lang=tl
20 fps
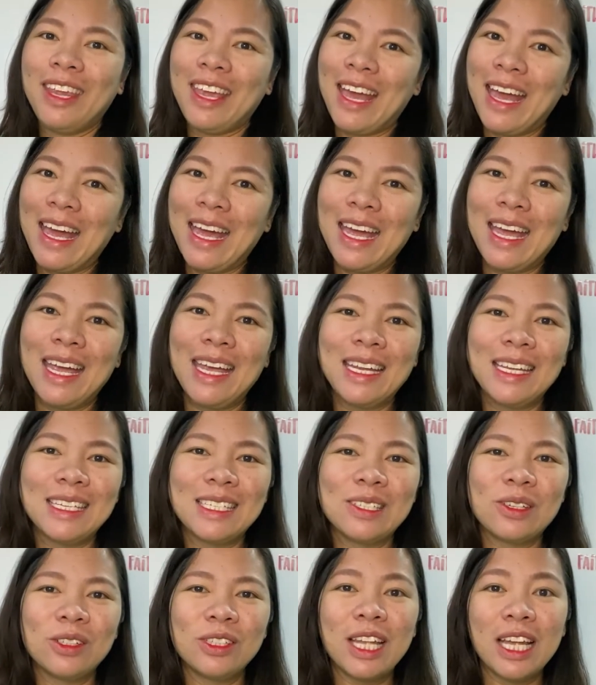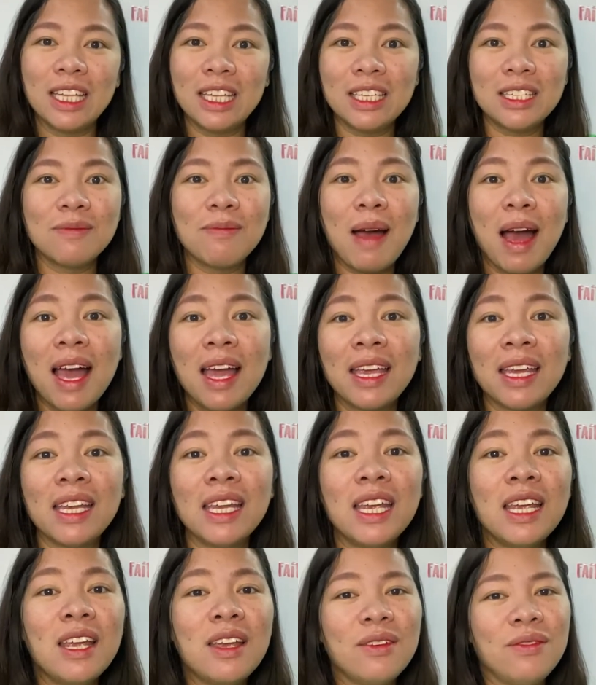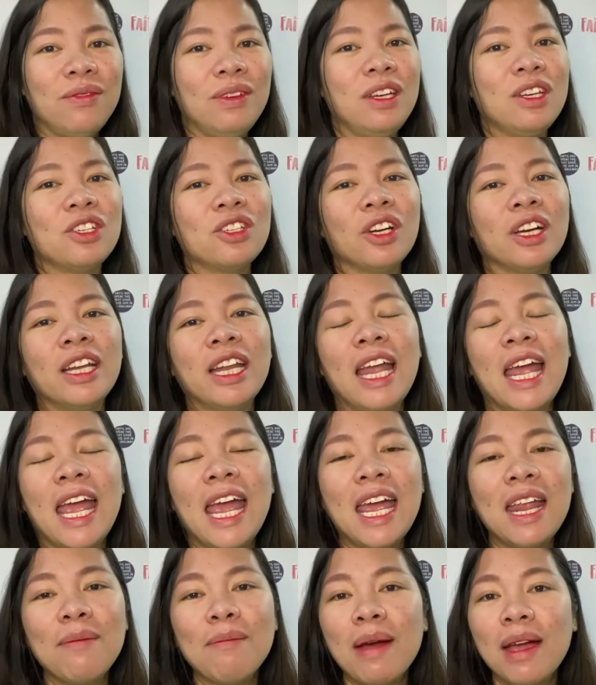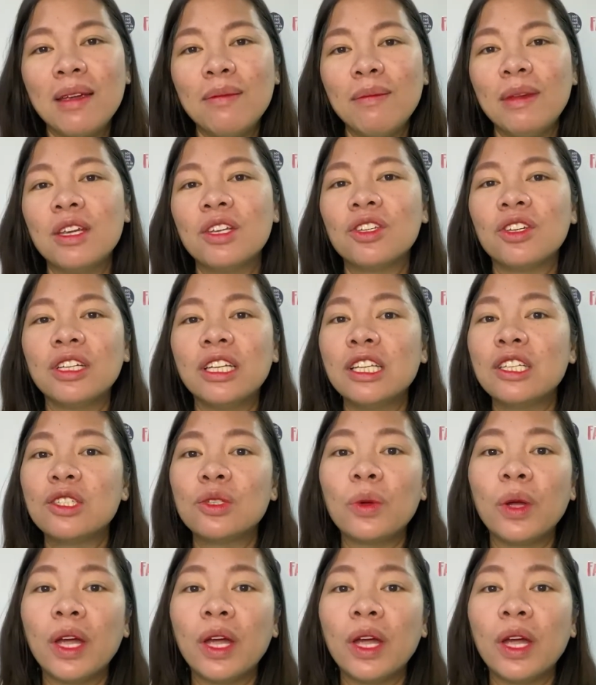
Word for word: Ayan. So, that is my vision. And my mission is to